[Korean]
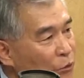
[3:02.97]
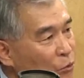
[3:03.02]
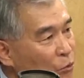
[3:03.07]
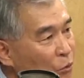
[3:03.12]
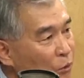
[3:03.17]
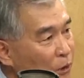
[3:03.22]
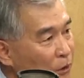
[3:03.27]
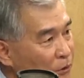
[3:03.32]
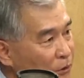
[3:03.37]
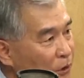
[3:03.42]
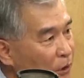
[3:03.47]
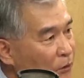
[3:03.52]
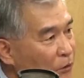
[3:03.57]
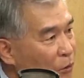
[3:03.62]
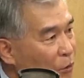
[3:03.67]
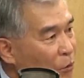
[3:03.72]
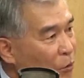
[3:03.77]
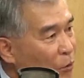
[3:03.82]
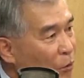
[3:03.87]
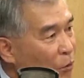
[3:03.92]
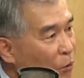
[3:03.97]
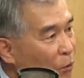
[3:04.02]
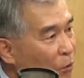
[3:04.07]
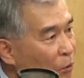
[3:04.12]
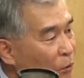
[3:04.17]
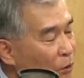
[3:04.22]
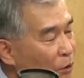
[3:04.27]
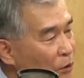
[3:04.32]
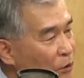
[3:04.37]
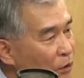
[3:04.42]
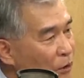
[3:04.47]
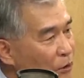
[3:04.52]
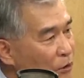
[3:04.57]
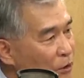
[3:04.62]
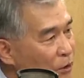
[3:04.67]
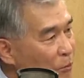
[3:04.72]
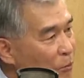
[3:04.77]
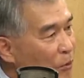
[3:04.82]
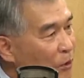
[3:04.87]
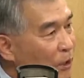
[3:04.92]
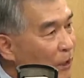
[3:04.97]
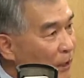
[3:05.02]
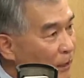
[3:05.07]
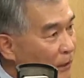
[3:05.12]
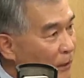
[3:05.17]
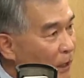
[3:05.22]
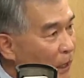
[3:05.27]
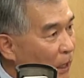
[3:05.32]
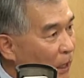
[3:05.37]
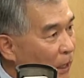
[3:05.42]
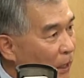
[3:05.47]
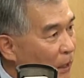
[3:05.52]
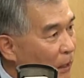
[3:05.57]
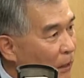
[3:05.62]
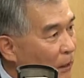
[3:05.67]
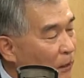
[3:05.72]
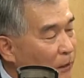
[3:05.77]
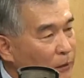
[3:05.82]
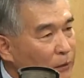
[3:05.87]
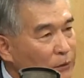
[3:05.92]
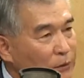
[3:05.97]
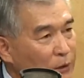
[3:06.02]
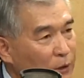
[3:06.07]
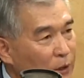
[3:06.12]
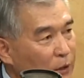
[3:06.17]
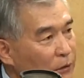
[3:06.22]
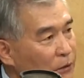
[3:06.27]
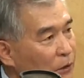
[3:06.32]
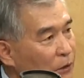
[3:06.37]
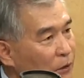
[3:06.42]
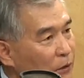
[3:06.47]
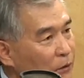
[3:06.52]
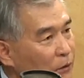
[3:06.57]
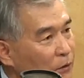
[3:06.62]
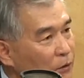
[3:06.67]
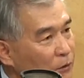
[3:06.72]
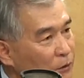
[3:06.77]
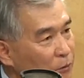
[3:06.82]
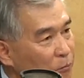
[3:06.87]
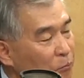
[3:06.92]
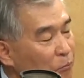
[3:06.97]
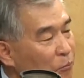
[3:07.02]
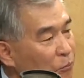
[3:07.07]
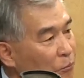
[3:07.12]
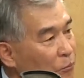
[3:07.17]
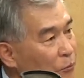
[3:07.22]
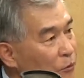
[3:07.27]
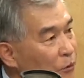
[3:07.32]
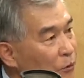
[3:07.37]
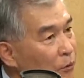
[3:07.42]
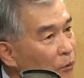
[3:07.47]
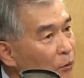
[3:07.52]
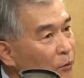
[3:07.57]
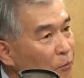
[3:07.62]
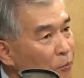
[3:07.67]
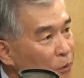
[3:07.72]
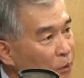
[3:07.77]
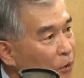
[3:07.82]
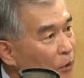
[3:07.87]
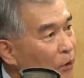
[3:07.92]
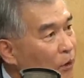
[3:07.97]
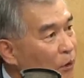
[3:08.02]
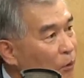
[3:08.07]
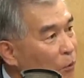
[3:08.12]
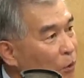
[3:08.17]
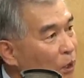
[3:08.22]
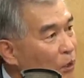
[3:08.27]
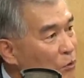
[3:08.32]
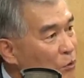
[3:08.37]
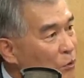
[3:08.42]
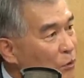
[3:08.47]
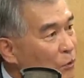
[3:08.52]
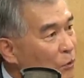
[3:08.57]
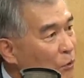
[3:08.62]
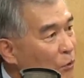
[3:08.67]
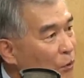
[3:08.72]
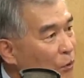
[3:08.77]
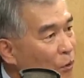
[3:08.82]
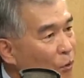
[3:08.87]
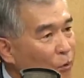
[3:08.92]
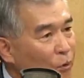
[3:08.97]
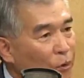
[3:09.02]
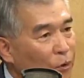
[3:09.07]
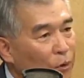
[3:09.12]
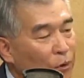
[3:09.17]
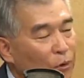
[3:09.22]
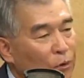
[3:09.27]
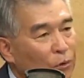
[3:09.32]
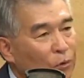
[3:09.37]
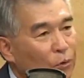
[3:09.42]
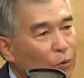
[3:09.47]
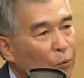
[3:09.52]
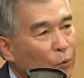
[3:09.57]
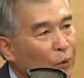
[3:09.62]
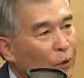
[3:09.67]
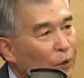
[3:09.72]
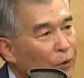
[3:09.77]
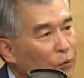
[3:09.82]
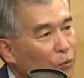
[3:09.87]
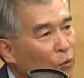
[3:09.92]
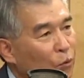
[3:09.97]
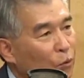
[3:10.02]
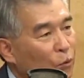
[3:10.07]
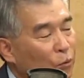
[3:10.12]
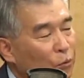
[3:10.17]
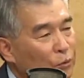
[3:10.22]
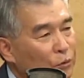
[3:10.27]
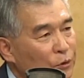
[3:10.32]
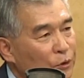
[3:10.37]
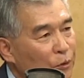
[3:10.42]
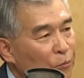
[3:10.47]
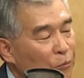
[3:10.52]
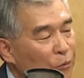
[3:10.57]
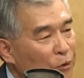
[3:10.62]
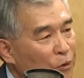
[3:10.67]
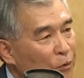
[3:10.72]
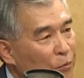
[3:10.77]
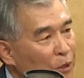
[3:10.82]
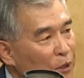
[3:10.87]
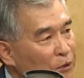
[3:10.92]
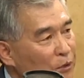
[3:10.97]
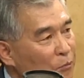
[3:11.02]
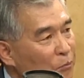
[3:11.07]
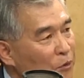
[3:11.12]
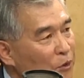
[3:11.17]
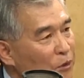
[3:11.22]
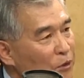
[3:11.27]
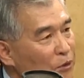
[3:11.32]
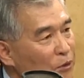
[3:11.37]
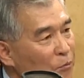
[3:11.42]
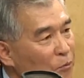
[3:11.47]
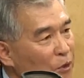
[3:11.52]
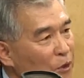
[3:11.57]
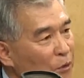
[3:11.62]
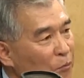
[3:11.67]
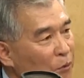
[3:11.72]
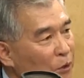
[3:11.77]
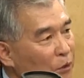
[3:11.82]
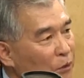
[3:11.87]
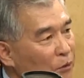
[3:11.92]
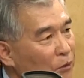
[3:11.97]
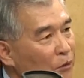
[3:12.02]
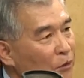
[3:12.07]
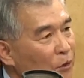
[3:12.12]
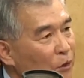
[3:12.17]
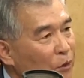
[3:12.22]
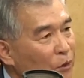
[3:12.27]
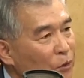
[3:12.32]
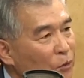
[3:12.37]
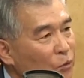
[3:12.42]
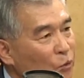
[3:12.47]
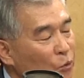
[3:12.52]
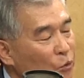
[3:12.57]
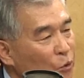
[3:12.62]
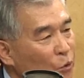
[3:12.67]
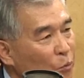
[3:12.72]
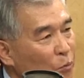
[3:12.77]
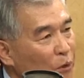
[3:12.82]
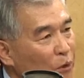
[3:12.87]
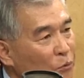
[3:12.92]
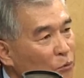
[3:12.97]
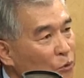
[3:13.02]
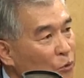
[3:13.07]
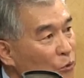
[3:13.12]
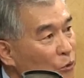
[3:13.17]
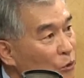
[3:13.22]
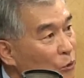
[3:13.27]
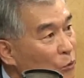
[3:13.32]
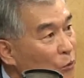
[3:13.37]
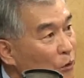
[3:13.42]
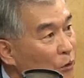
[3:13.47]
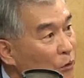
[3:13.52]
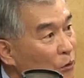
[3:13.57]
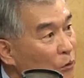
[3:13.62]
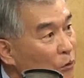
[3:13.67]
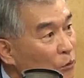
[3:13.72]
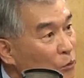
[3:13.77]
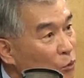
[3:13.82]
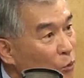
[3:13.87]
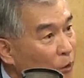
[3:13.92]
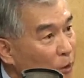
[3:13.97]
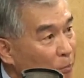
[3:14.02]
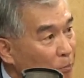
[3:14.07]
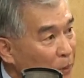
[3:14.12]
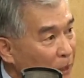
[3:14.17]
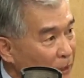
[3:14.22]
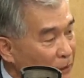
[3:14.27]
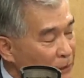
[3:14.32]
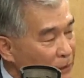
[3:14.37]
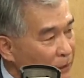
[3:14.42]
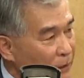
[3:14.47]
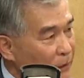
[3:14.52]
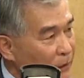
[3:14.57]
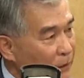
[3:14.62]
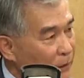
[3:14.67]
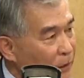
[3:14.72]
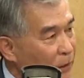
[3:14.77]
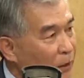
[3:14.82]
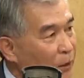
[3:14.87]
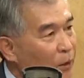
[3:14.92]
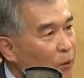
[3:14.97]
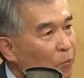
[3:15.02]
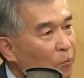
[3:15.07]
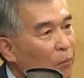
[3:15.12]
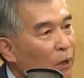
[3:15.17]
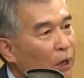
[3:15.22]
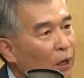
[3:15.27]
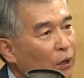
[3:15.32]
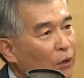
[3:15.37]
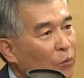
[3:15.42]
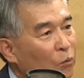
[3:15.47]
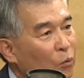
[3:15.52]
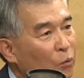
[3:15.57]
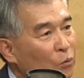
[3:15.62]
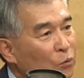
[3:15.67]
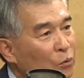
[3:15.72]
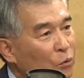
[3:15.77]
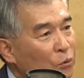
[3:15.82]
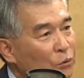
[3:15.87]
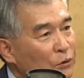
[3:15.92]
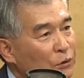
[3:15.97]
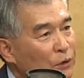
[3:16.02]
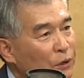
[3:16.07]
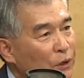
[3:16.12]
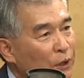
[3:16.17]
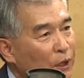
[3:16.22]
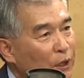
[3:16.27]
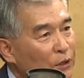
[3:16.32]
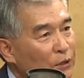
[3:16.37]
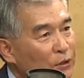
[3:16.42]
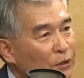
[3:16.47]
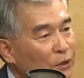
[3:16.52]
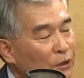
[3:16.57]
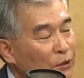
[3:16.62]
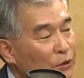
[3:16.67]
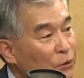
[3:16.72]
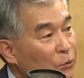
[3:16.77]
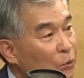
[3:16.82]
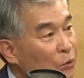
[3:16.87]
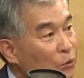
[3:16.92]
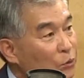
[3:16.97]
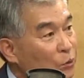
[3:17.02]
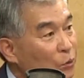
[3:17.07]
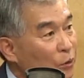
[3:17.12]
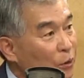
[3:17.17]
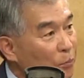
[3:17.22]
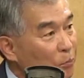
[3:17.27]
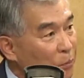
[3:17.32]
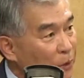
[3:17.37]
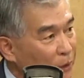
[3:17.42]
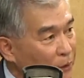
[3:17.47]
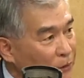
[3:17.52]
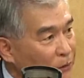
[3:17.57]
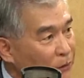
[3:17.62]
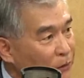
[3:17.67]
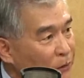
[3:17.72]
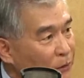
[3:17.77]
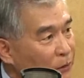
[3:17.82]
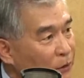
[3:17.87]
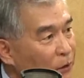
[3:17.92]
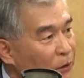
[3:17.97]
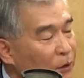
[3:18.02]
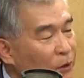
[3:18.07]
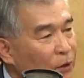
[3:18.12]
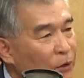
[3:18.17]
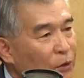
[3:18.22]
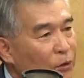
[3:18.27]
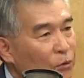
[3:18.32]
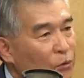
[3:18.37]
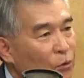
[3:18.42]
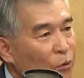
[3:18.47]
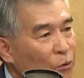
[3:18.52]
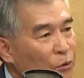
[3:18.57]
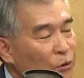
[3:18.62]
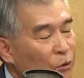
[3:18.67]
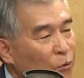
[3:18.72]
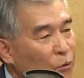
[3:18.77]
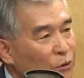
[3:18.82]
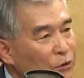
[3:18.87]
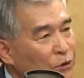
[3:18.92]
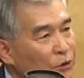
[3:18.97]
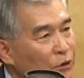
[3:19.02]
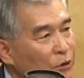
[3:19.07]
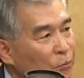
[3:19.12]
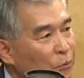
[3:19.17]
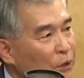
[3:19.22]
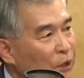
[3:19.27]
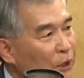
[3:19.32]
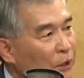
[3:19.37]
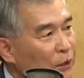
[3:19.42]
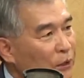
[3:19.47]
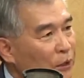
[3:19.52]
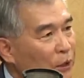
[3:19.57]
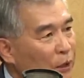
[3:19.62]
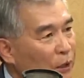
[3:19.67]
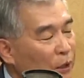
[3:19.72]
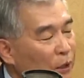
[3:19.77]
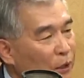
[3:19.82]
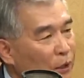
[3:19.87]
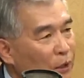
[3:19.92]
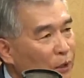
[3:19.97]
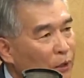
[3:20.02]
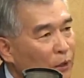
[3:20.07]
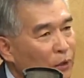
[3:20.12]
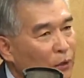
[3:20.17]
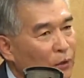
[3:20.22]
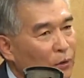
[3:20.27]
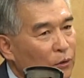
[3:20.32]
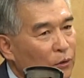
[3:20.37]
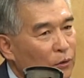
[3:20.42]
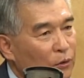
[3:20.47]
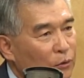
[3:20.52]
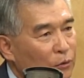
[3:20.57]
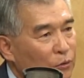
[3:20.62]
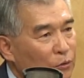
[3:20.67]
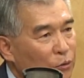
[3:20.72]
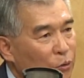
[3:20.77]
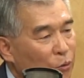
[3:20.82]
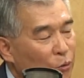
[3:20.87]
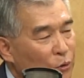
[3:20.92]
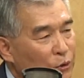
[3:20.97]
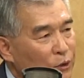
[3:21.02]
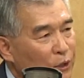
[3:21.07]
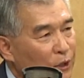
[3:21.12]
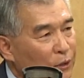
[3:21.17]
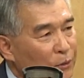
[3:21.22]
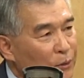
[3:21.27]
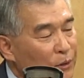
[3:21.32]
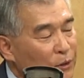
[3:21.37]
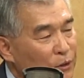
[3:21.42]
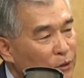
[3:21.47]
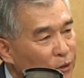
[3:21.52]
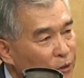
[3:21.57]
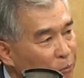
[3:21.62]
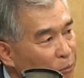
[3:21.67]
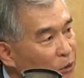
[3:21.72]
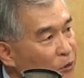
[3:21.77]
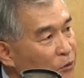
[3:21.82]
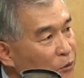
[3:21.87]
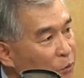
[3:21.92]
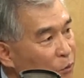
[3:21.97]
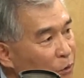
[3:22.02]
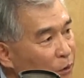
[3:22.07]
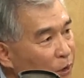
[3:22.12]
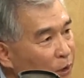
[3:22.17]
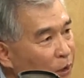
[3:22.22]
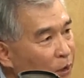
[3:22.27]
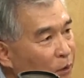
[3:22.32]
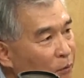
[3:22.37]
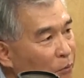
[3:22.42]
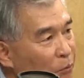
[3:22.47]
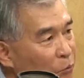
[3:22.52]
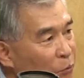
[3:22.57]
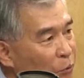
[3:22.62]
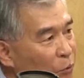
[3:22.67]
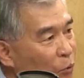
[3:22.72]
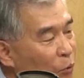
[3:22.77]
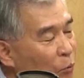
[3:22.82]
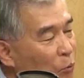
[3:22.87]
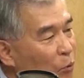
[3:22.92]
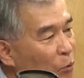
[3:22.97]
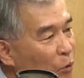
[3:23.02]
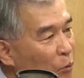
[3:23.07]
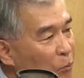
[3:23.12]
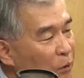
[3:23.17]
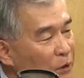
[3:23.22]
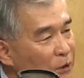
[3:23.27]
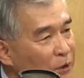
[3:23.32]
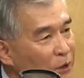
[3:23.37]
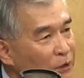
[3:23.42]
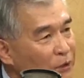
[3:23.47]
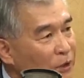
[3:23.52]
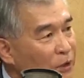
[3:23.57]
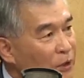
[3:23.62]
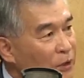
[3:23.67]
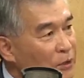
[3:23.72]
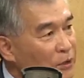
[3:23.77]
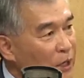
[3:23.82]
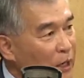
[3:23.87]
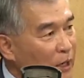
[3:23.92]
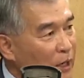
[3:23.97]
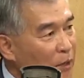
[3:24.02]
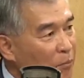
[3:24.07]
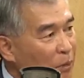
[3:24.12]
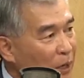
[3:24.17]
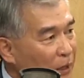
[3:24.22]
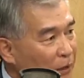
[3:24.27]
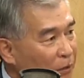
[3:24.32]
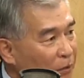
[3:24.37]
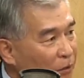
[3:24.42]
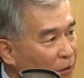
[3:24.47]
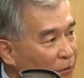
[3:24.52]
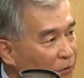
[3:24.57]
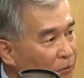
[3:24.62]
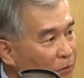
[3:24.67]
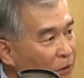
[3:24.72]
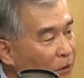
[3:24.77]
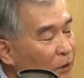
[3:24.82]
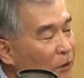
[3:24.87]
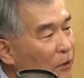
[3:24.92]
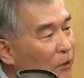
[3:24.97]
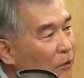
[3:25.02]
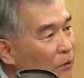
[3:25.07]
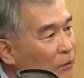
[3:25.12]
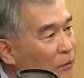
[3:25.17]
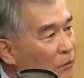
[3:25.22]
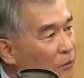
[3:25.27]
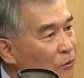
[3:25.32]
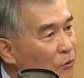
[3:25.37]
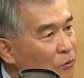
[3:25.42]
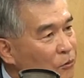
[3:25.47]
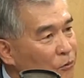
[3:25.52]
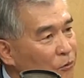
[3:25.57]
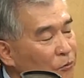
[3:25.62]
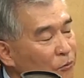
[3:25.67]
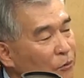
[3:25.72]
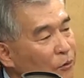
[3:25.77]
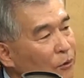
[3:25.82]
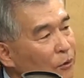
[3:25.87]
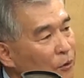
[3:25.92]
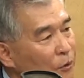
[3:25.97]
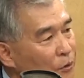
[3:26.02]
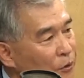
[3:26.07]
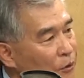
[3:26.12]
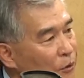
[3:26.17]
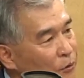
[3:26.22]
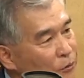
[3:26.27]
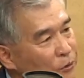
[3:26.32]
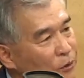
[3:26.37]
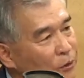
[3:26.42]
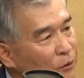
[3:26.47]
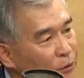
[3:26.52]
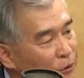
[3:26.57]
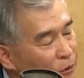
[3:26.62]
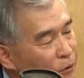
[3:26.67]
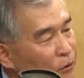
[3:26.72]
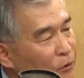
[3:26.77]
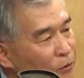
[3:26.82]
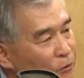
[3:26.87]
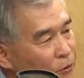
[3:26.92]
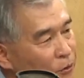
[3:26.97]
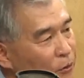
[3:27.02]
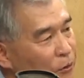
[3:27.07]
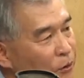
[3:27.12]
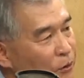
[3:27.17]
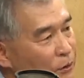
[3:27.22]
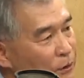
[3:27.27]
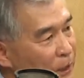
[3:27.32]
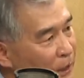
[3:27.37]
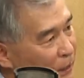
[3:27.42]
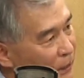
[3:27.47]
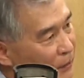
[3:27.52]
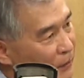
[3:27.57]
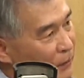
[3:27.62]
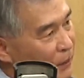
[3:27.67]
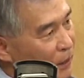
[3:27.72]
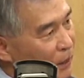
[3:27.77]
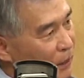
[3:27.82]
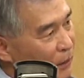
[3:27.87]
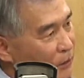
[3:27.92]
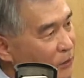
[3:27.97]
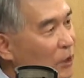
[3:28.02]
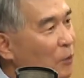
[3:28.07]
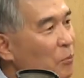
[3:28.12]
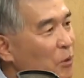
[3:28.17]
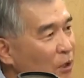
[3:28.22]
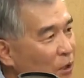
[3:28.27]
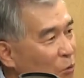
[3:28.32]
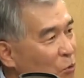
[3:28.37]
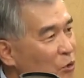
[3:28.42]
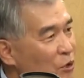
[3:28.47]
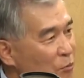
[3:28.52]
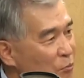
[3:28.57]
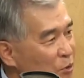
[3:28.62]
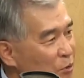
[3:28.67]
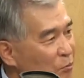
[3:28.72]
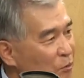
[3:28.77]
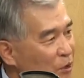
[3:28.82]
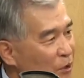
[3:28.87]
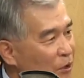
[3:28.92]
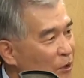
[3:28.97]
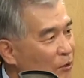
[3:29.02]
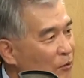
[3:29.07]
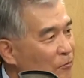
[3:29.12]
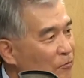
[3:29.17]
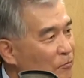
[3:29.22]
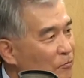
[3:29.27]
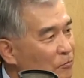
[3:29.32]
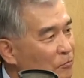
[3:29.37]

기준 가차대로 예. 예산 심의를 했다. 음. 이것이 가장 큰 평가라고 할 수 있고요. 예. 그 외에도 지난번에도 말씀드렸습니다마는 교통방송 지원 조례 음. 폐지, 예. 마을 공동체 활성화 지원 조례 폐지, 음. 또 서울시립대학이나 어, 서울사회 서비스원에 뷰로 불급한 예산을 삭감한 것 이런 것은 굉장히 저희들은 잘했다 자평하고 음. 싶습니다.